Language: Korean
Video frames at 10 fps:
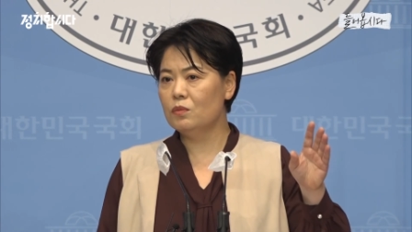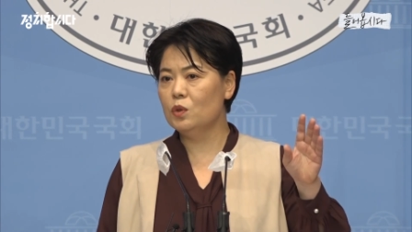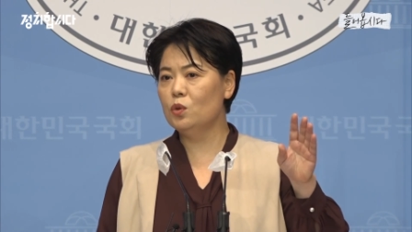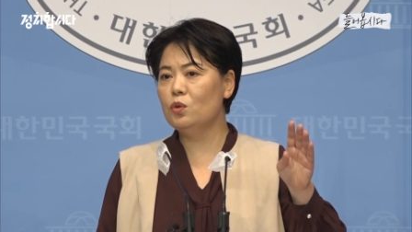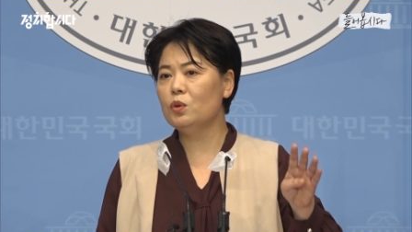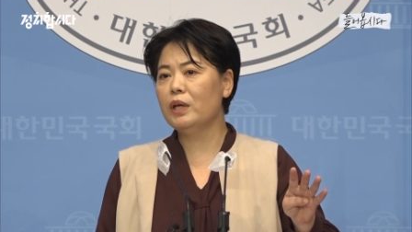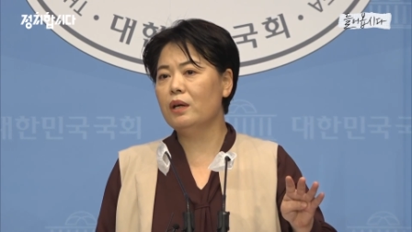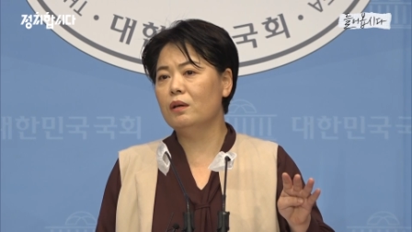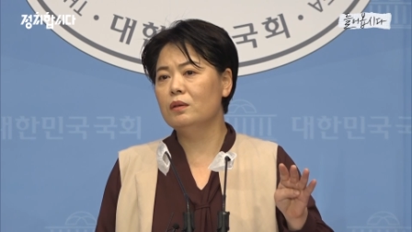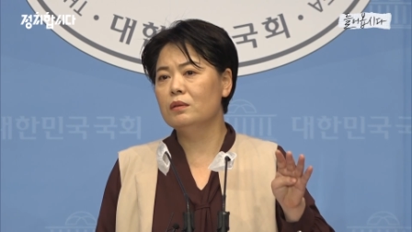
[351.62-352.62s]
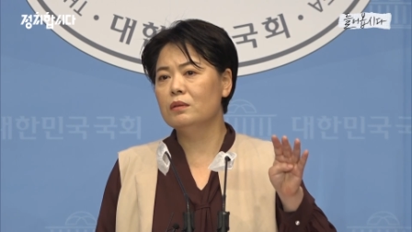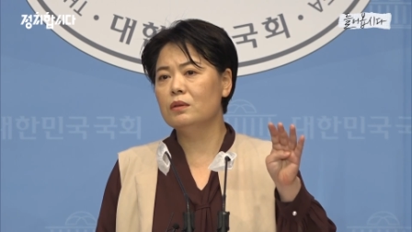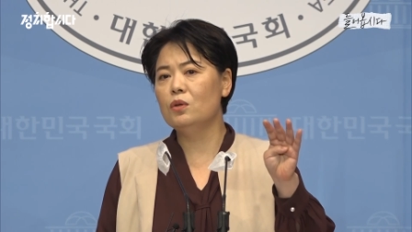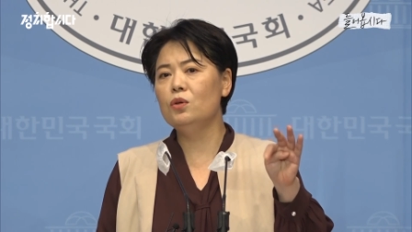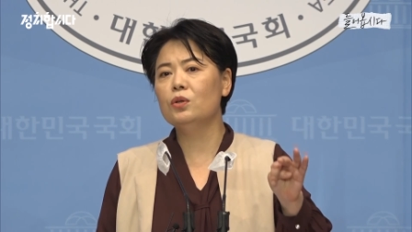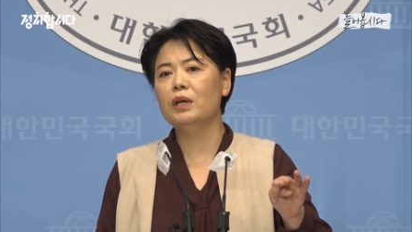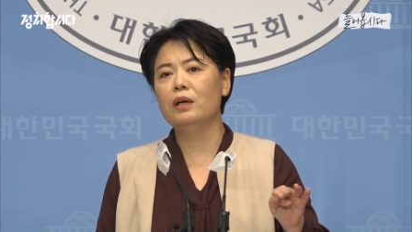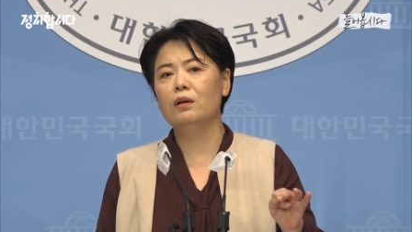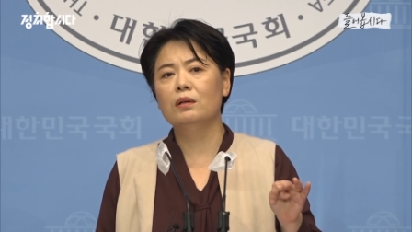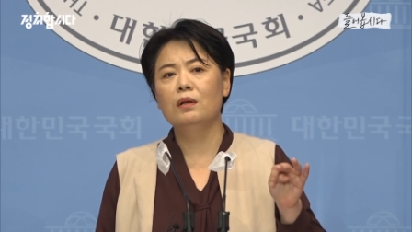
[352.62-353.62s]
노동개혁,
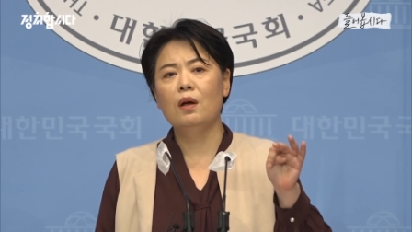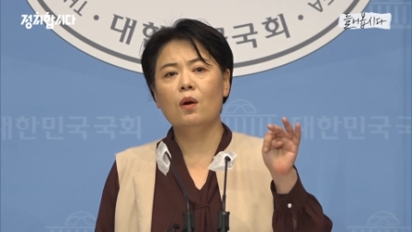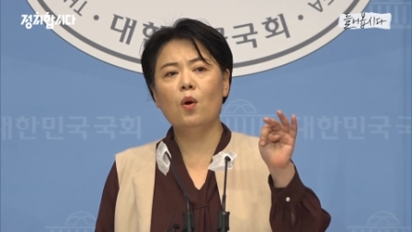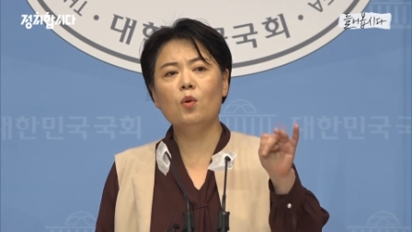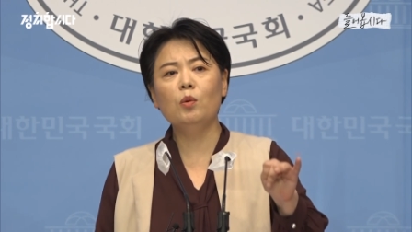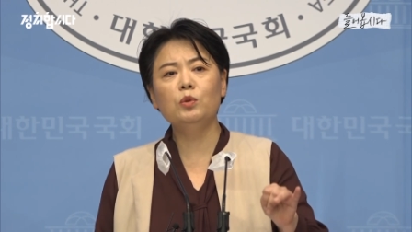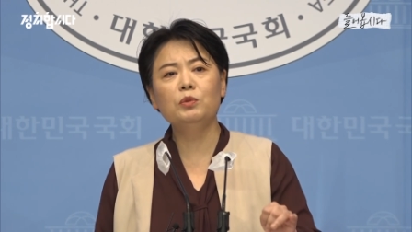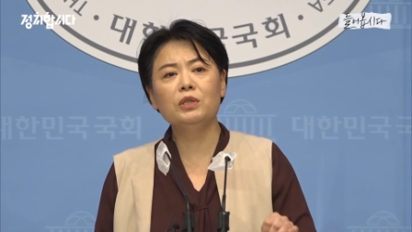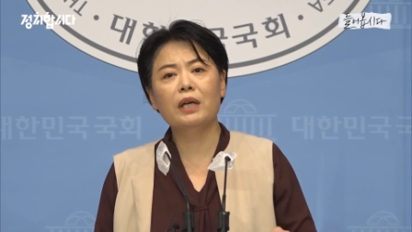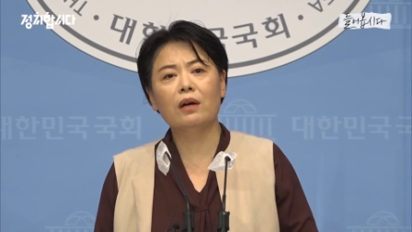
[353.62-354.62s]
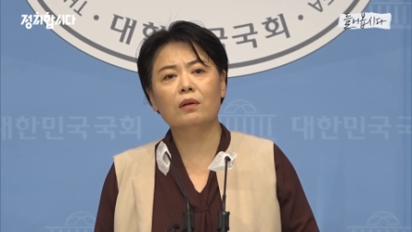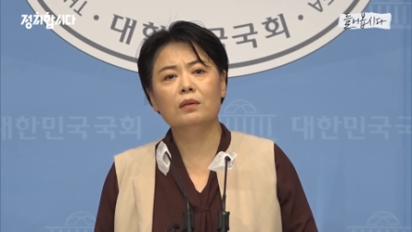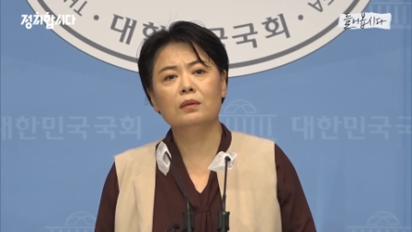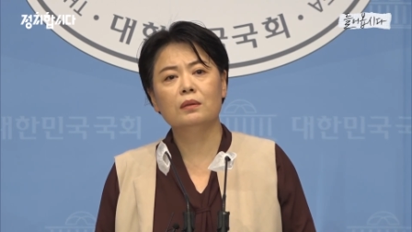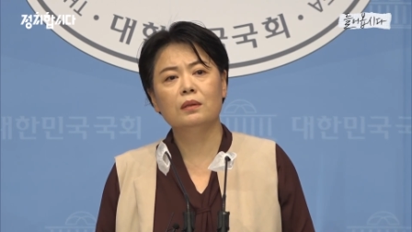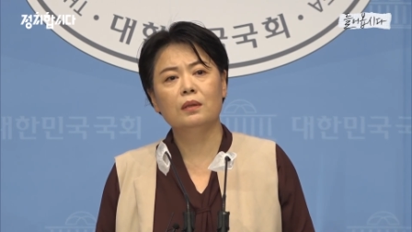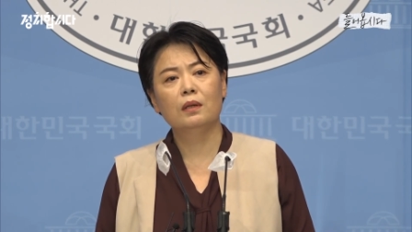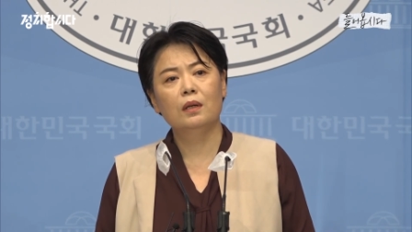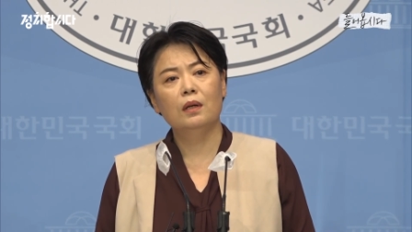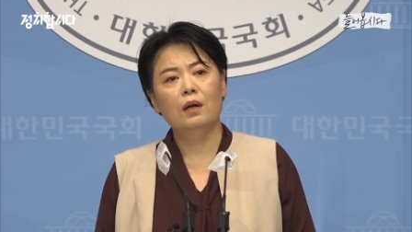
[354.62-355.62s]
교육개혁, 공공부문개혁,
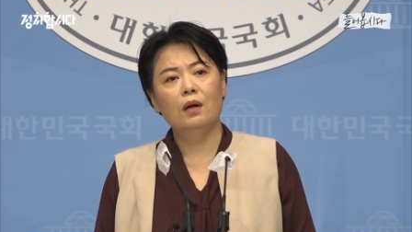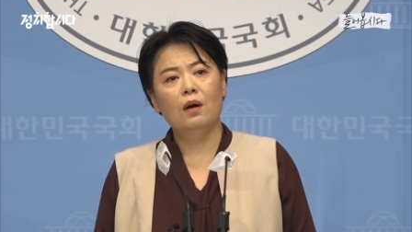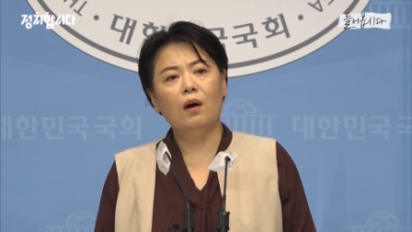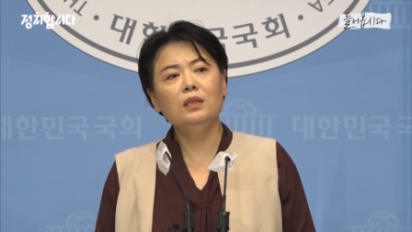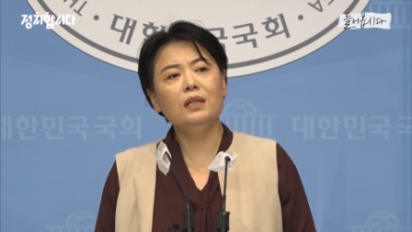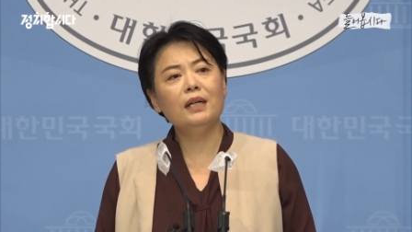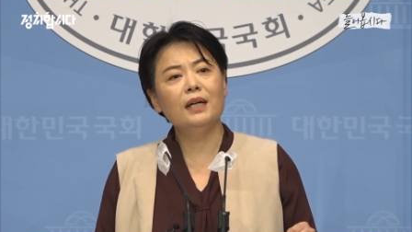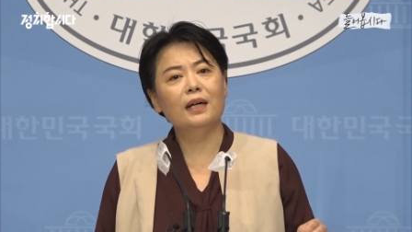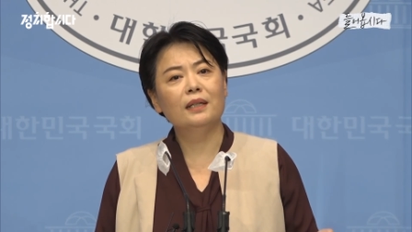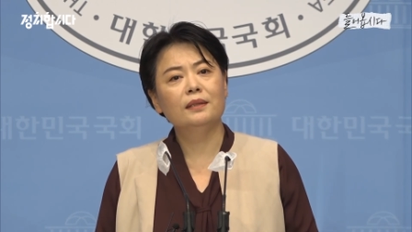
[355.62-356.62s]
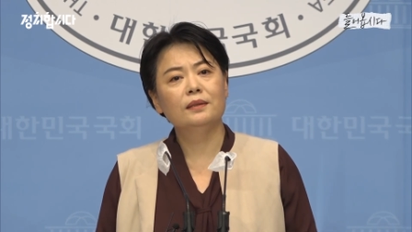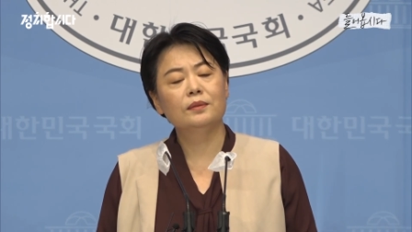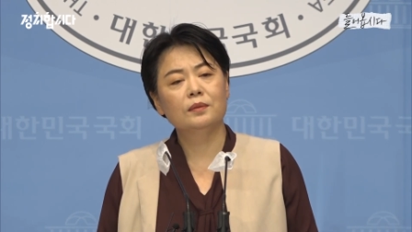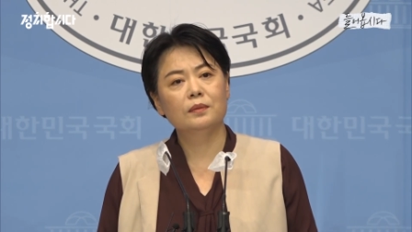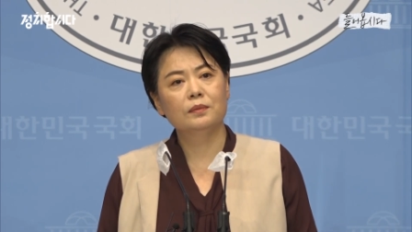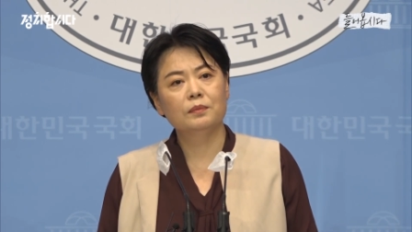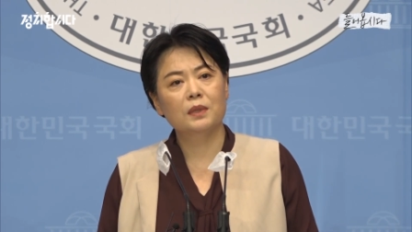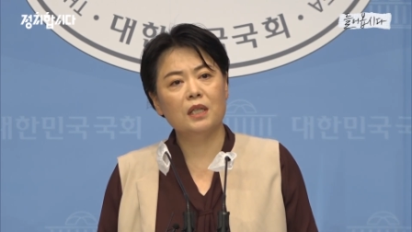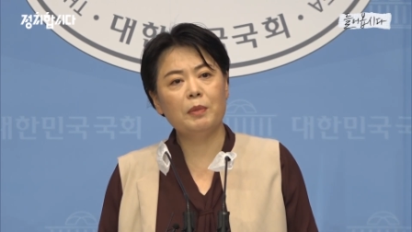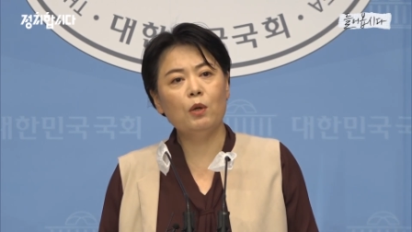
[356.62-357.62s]
어느 하나
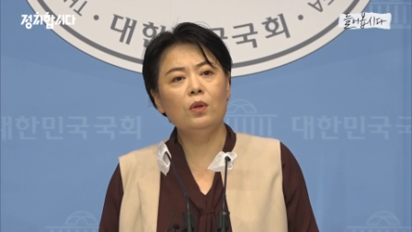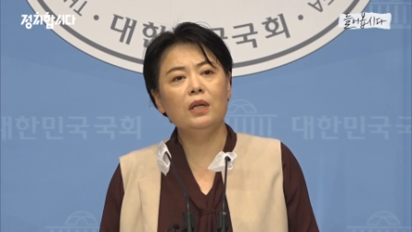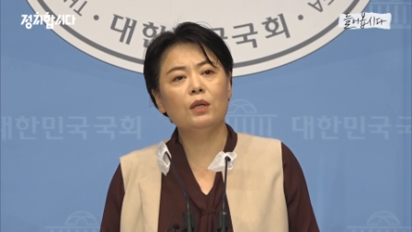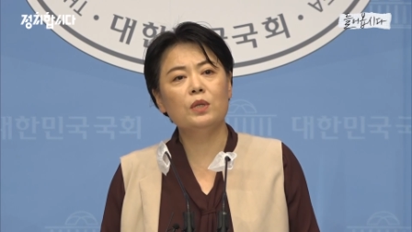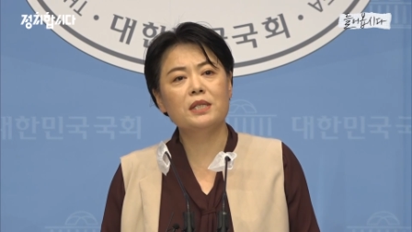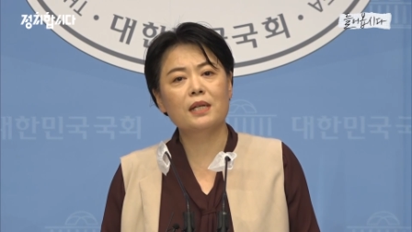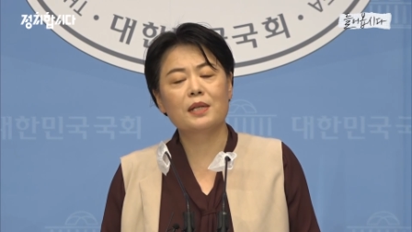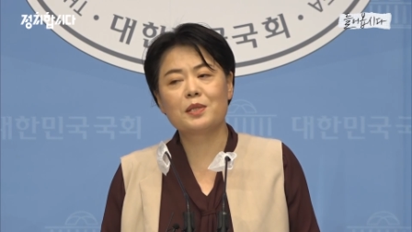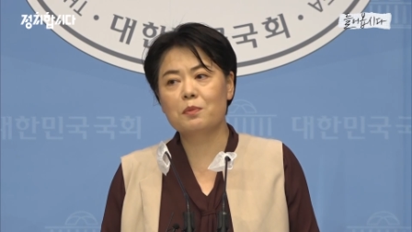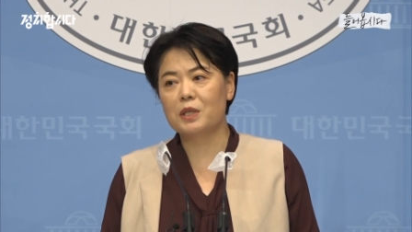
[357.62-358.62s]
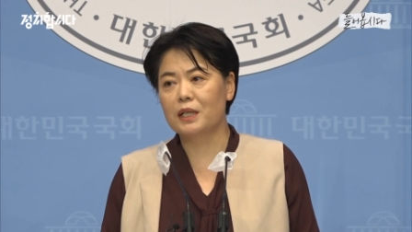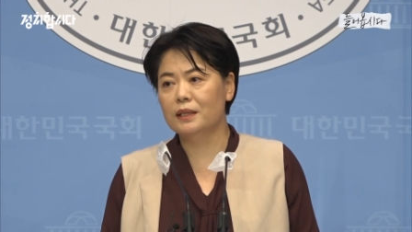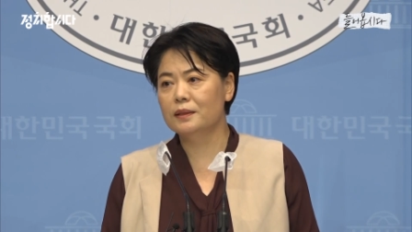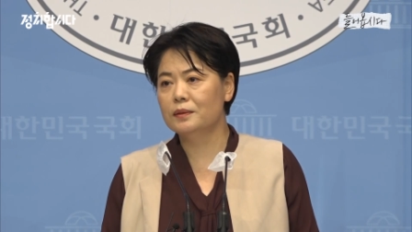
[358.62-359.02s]
입에 올리고 있지 않습니다.